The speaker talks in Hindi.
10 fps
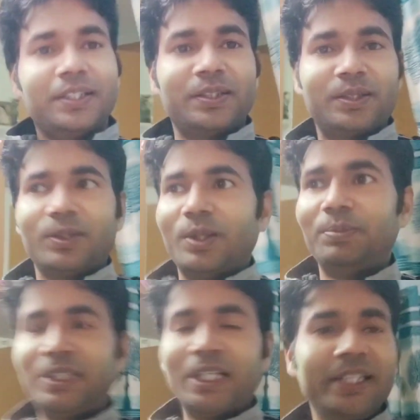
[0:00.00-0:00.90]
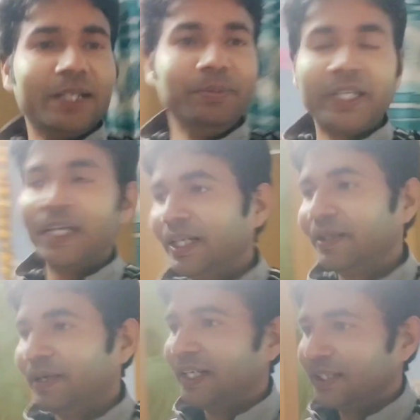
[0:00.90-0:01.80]
तो जल्दी हम निकलने
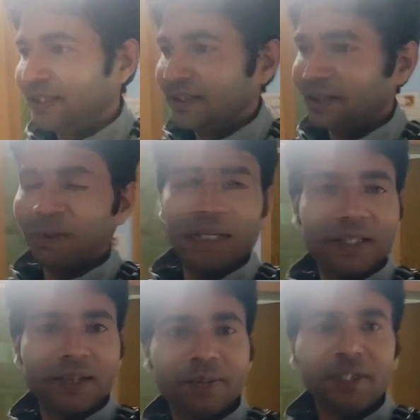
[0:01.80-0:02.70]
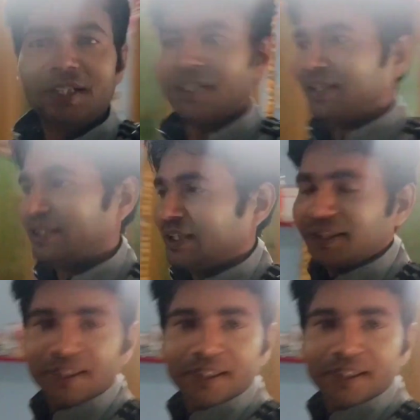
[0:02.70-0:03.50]
वाले हैं सामान हमने देखिए